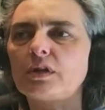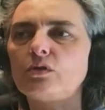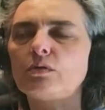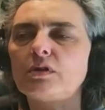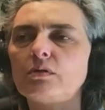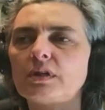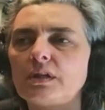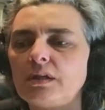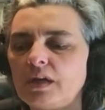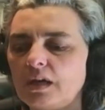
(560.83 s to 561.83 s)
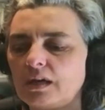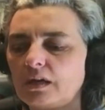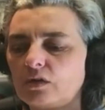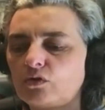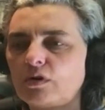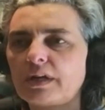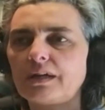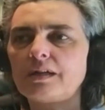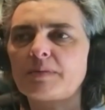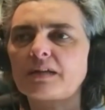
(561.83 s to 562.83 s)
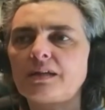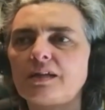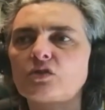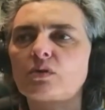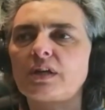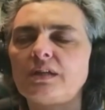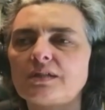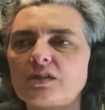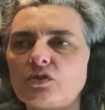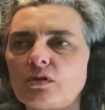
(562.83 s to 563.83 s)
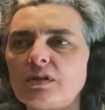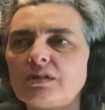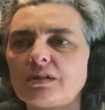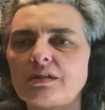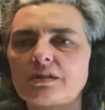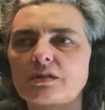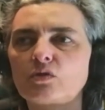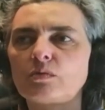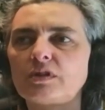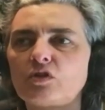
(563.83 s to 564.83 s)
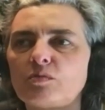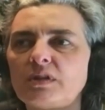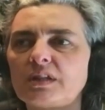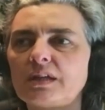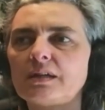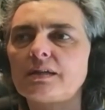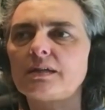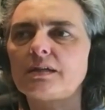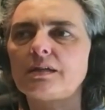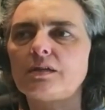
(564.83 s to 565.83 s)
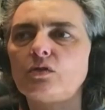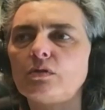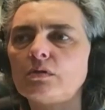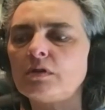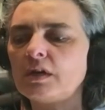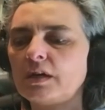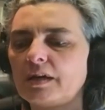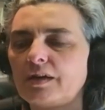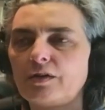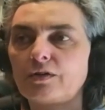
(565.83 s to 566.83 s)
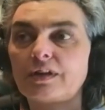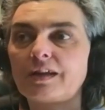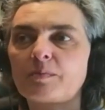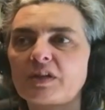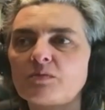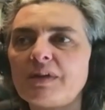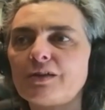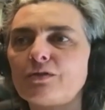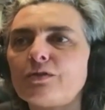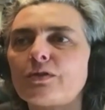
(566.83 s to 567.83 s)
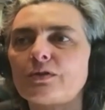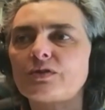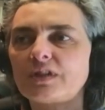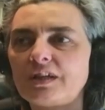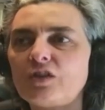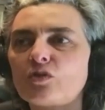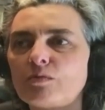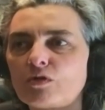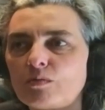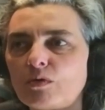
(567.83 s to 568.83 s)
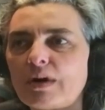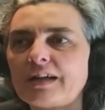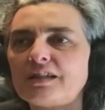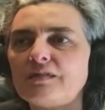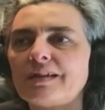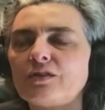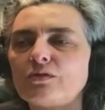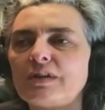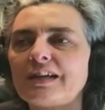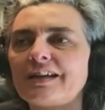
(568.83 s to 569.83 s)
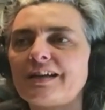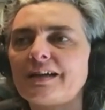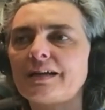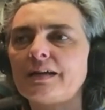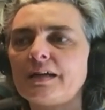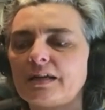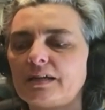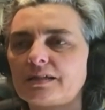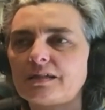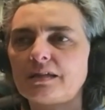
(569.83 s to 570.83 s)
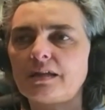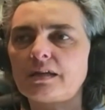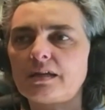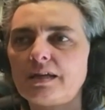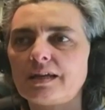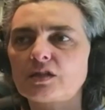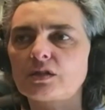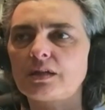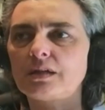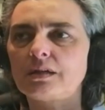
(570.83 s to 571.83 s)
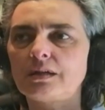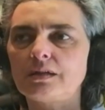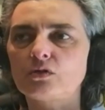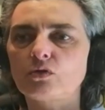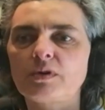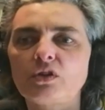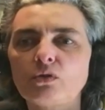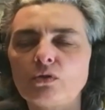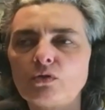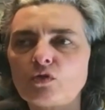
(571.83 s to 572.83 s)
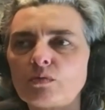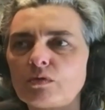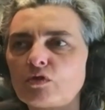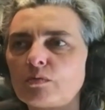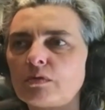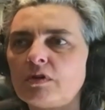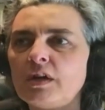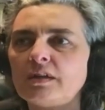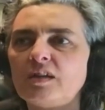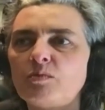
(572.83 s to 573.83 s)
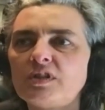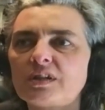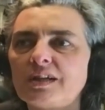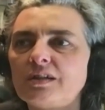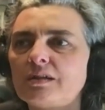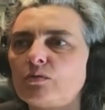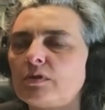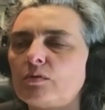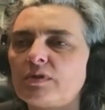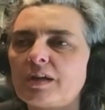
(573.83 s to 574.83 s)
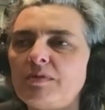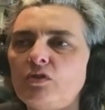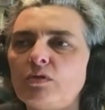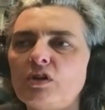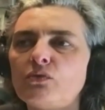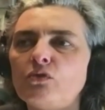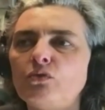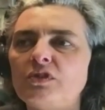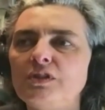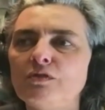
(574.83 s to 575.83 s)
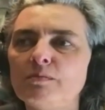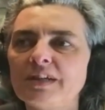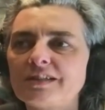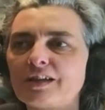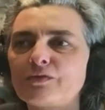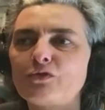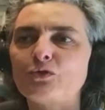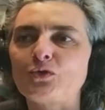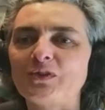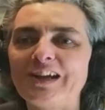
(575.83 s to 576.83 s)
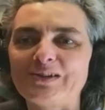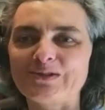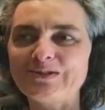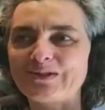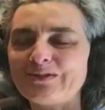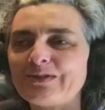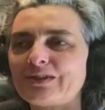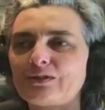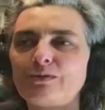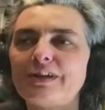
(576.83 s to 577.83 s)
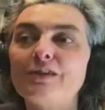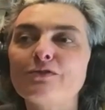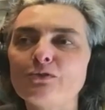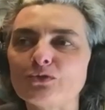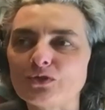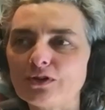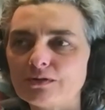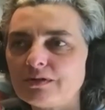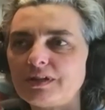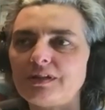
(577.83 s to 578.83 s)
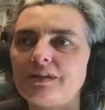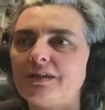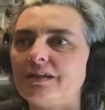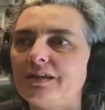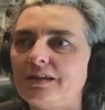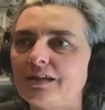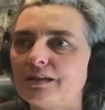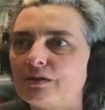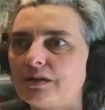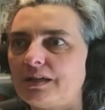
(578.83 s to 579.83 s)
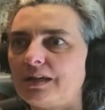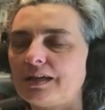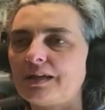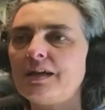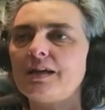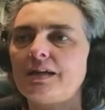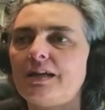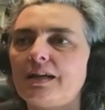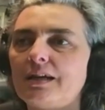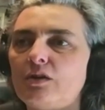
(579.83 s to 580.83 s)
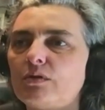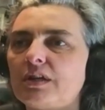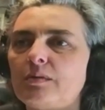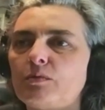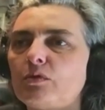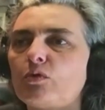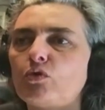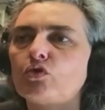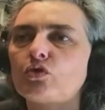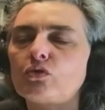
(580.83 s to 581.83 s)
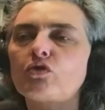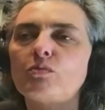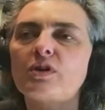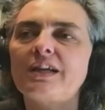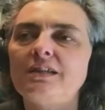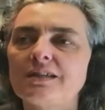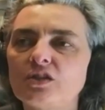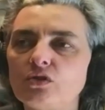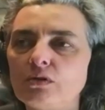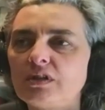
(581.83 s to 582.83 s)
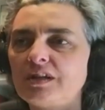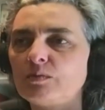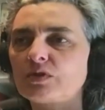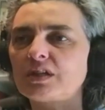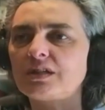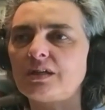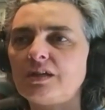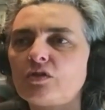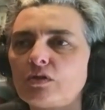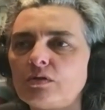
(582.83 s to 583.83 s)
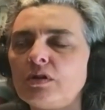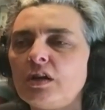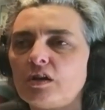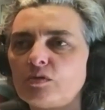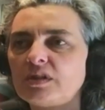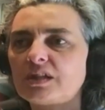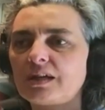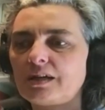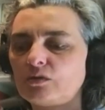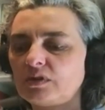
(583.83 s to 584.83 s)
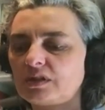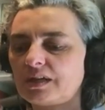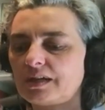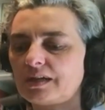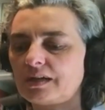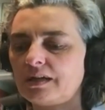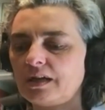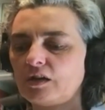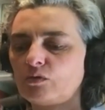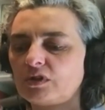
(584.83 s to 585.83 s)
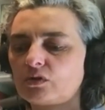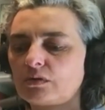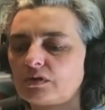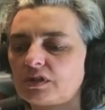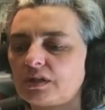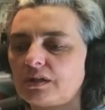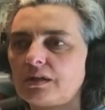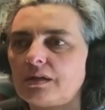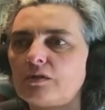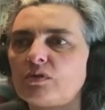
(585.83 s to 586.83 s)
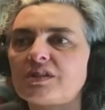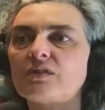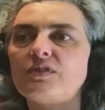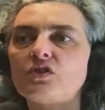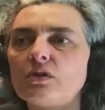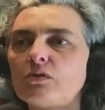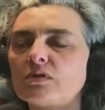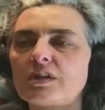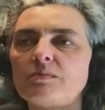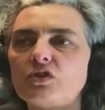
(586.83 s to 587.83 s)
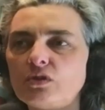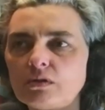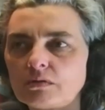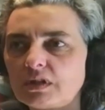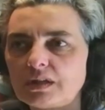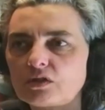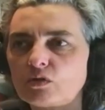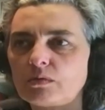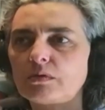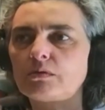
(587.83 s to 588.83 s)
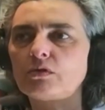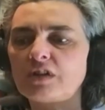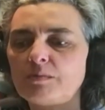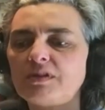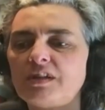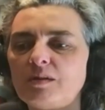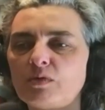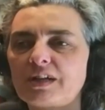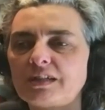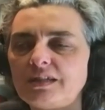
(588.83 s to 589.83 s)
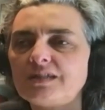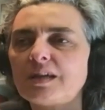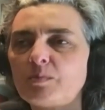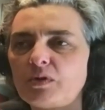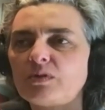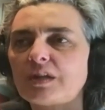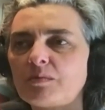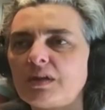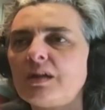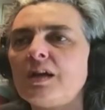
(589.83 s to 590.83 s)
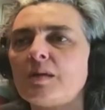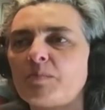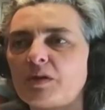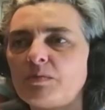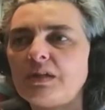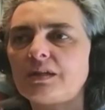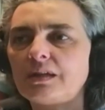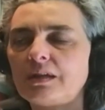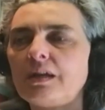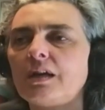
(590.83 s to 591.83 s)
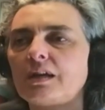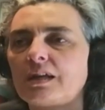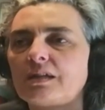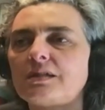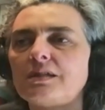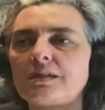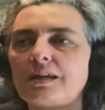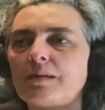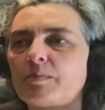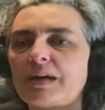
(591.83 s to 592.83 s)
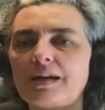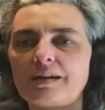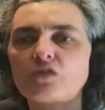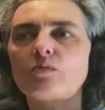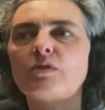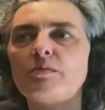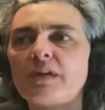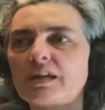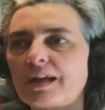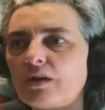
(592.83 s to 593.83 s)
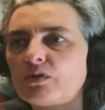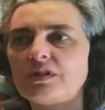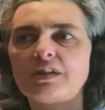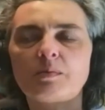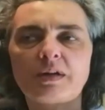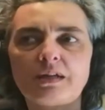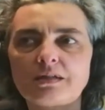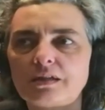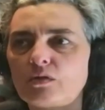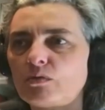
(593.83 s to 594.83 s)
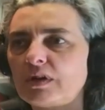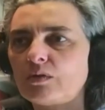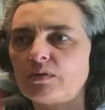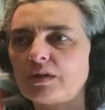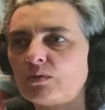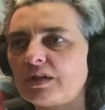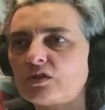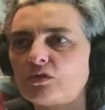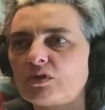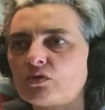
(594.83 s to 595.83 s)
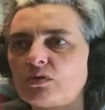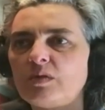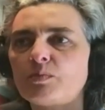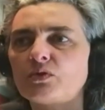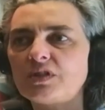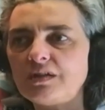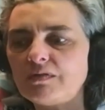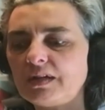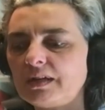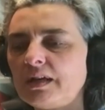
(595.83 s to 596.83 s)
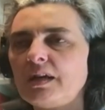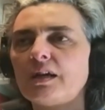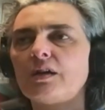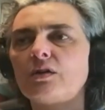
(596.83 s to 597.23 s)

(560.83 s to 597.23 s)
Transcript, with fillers: Lo que yo creo que eh, toca de parte de las organizaciones es, como te comentaba, eh, no eh, quedar pasmado, seguir como, como activando la, estas energías que sobre todo como, como demuestran un, camino evolutivo más que revolucionario, ¿no? Este, una evolución y, y, en el, la, la, y lo que nosotros como organización tenemos que seguir con nuestra, nuestra, nuestros, eh, nuestra visión, nuestra misión, que es como no solamente democratiza, pero también permite que exista palabras como el mercado sin que parece una, una, situación imposible,